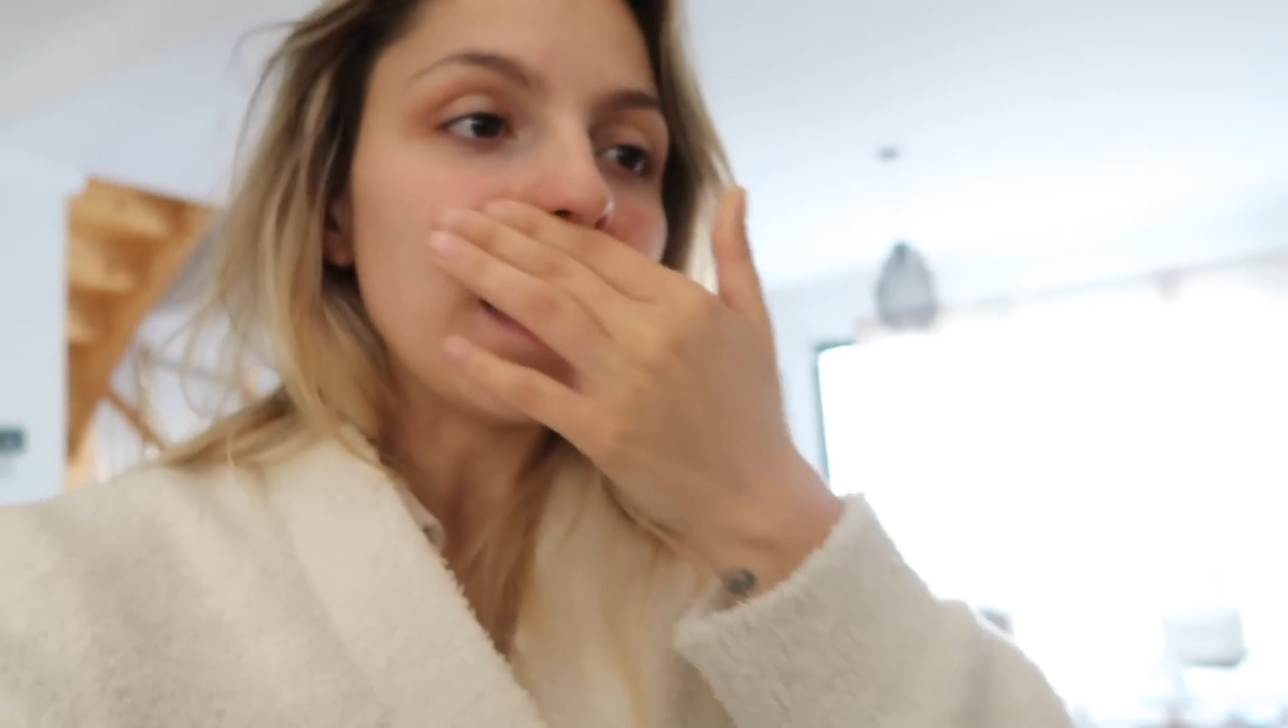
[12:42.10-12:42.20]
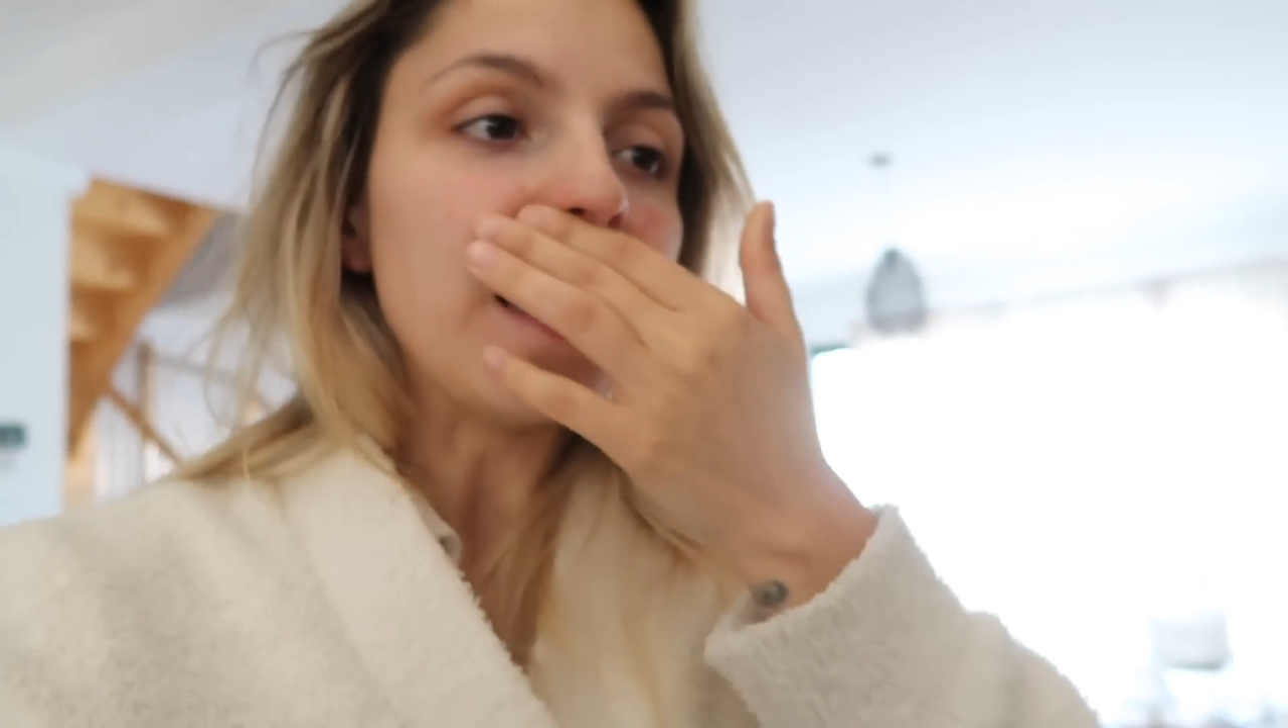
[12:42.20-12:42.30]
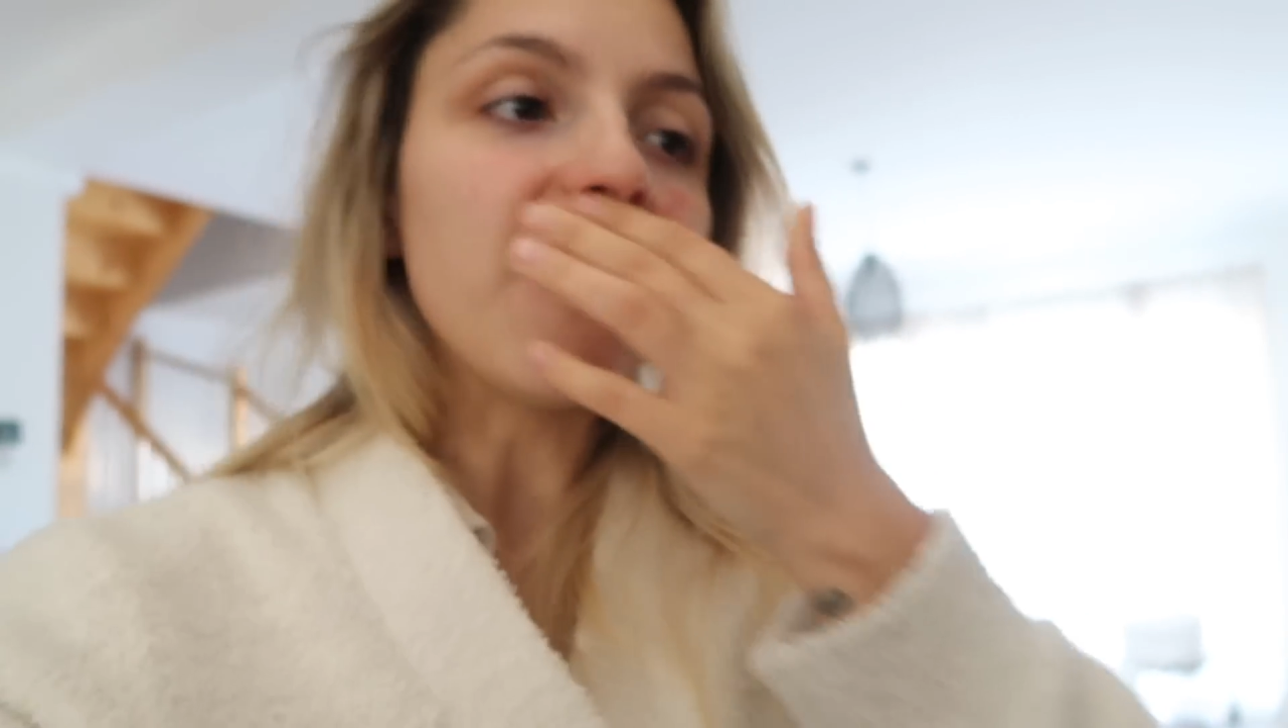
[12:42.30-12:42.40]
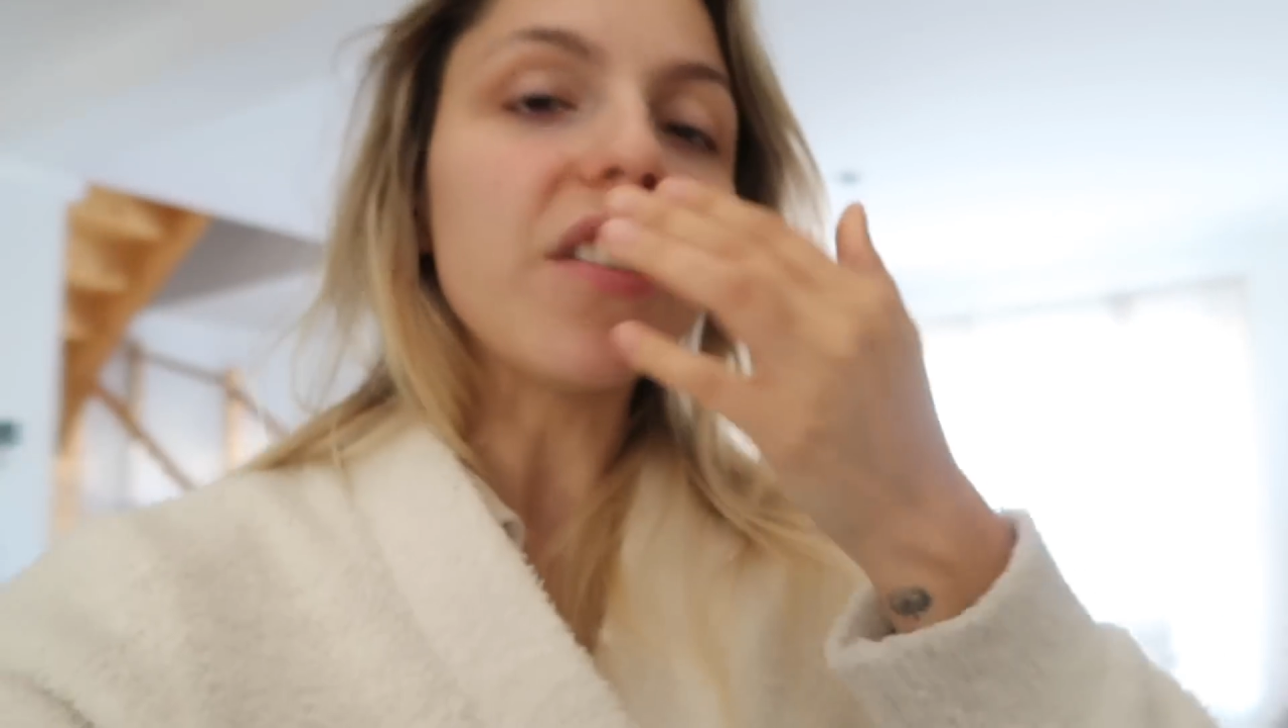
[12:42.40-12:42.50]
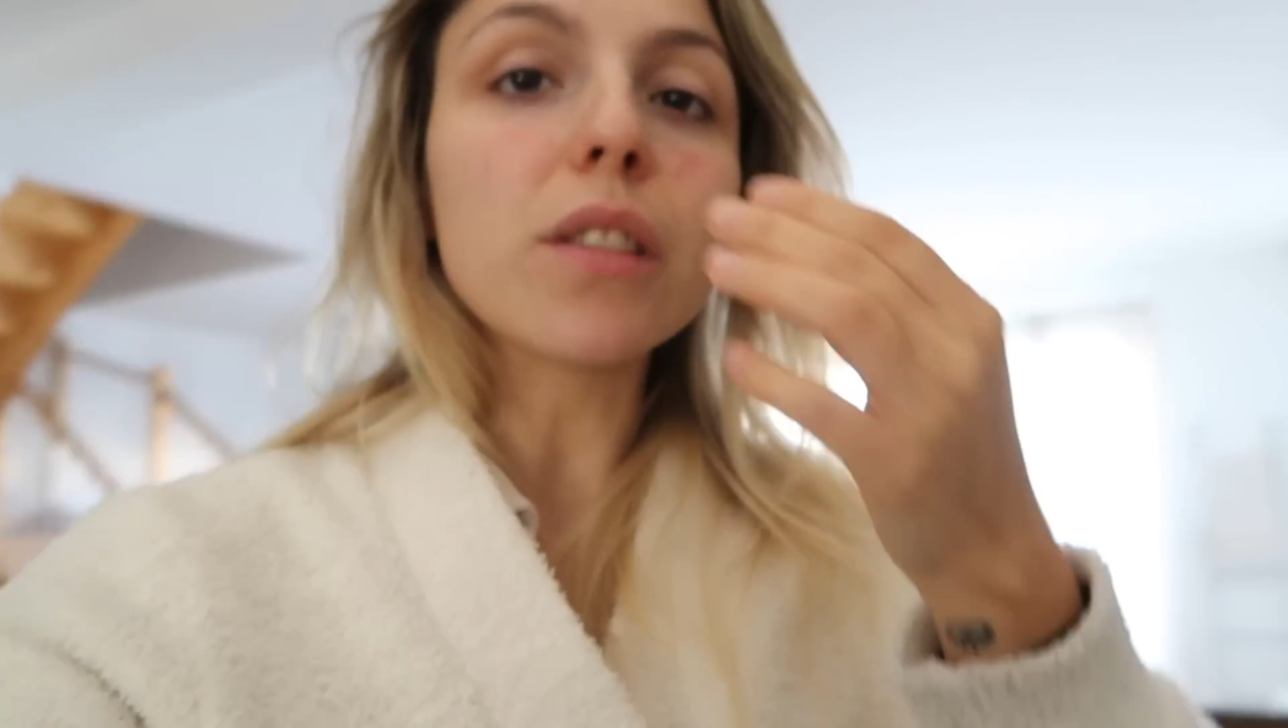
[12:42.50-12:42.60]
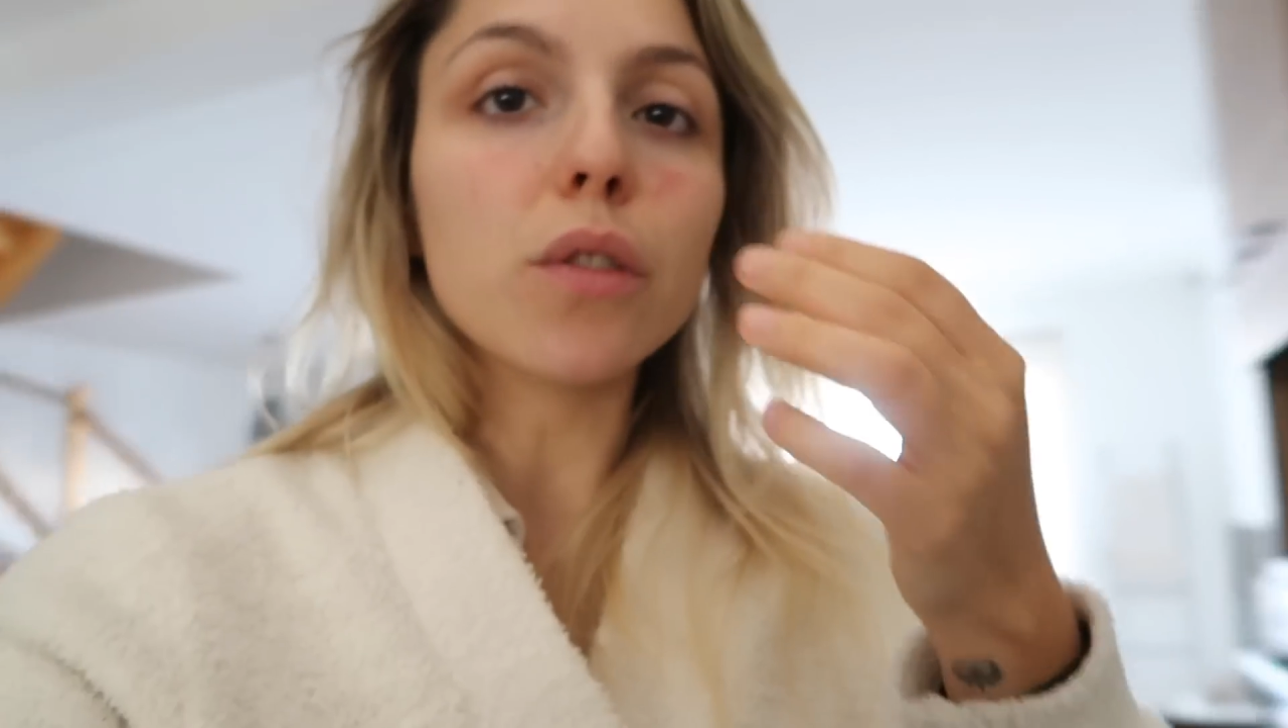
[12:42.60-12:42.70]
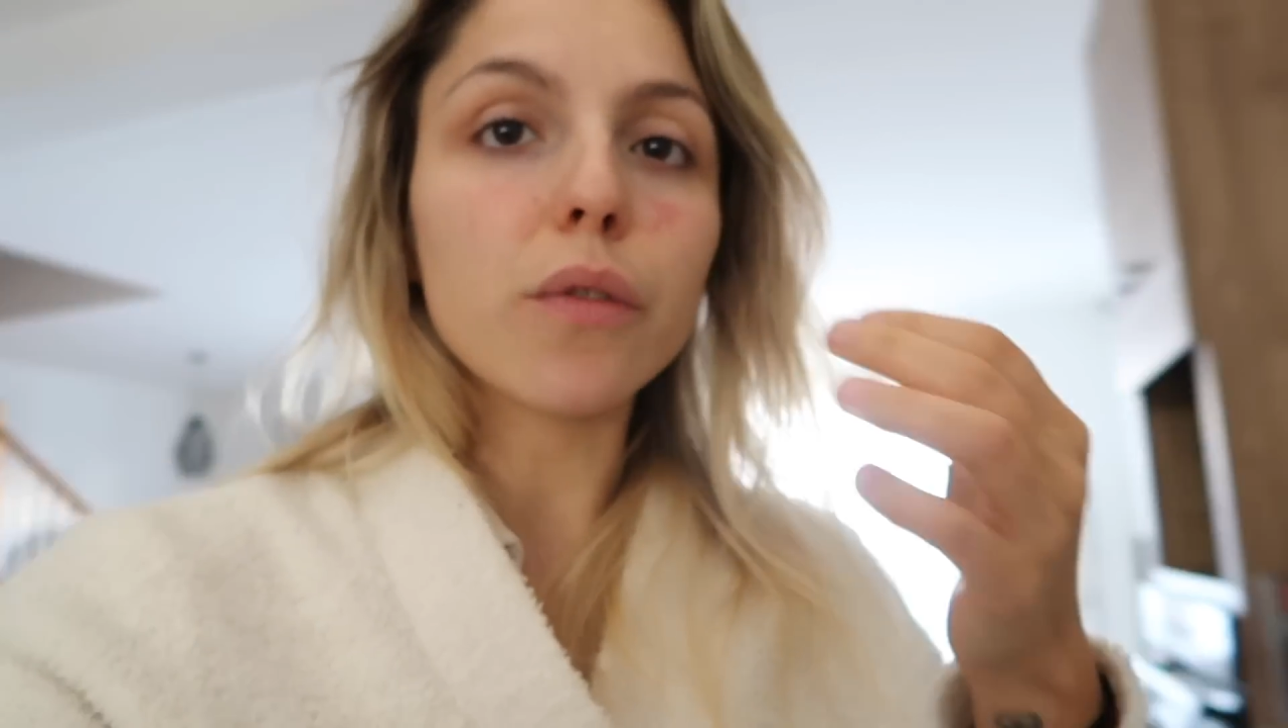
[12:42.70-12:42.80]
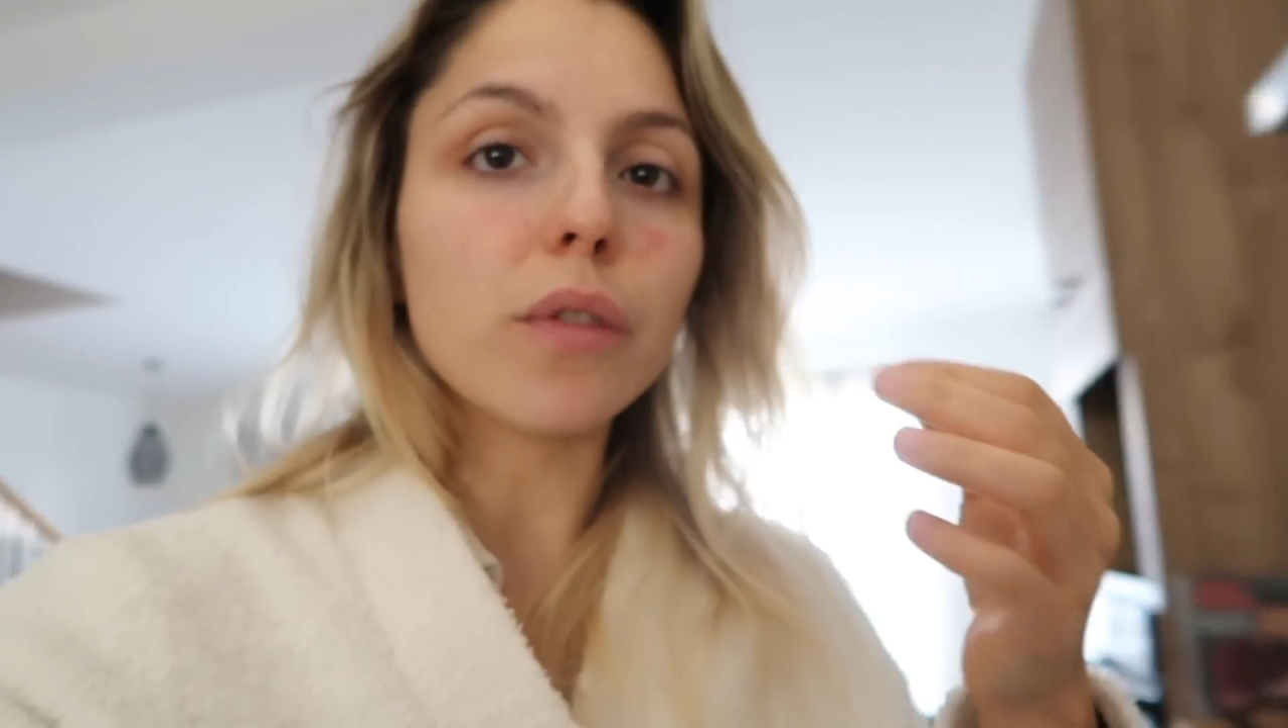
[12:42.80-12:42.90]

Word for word: Et en fait nos